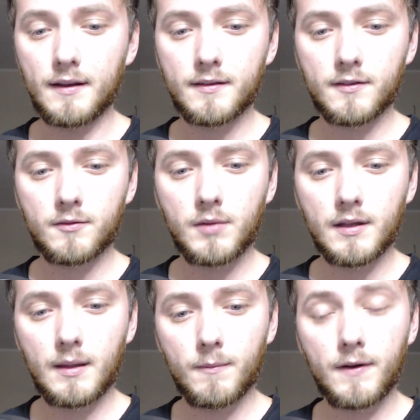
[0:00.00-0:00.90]
Es ist mir
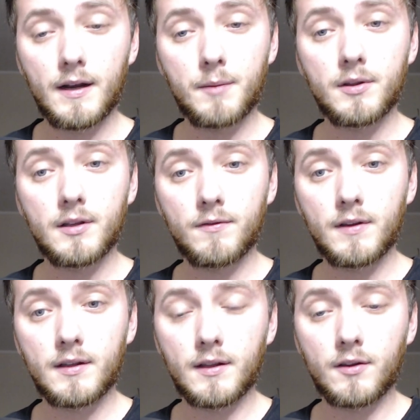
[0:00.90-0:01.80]
in dem Fall nämlich nicht
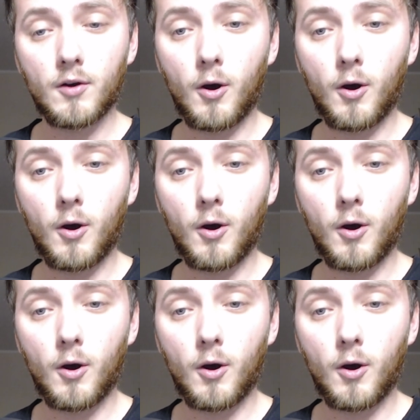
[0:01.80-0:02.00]
wichtig,